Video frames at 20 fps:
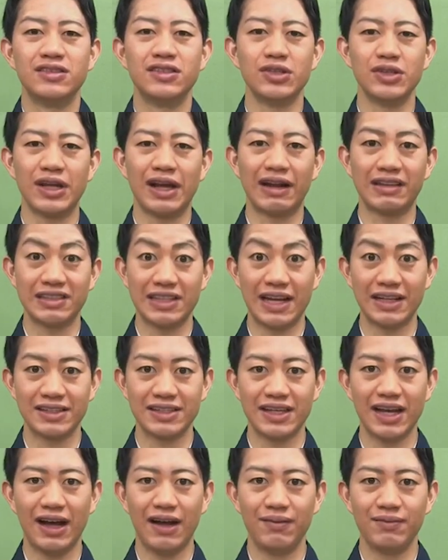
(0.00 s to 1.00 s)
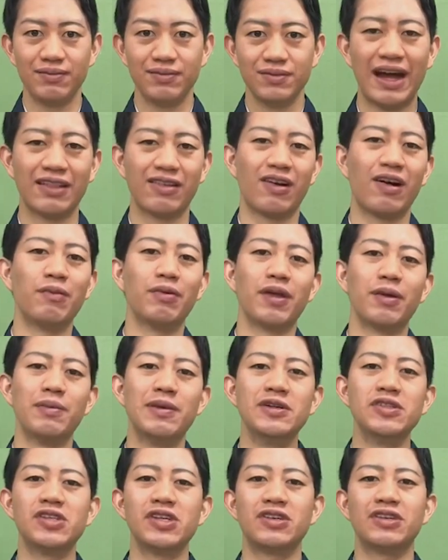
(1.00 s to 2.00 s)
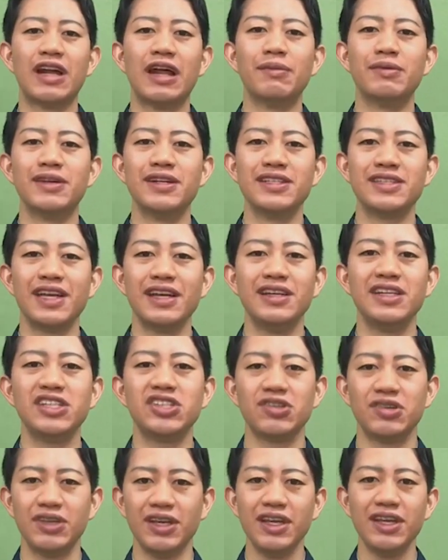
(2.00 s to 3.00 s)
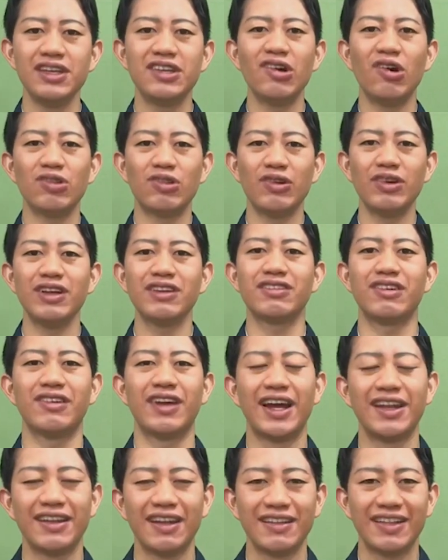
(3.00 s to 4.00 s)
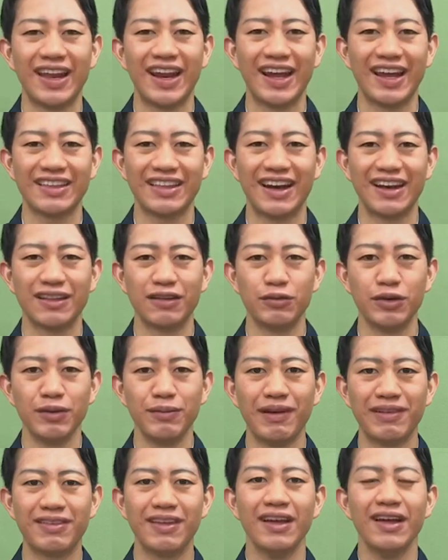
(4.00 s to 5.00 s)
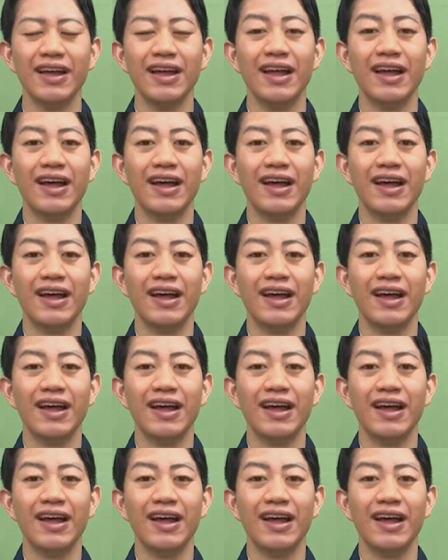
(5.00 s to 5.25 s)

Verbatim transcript: 12月20日アート歌舞伎ミュージックライブ2020 in 京都に備えていただけたらと思います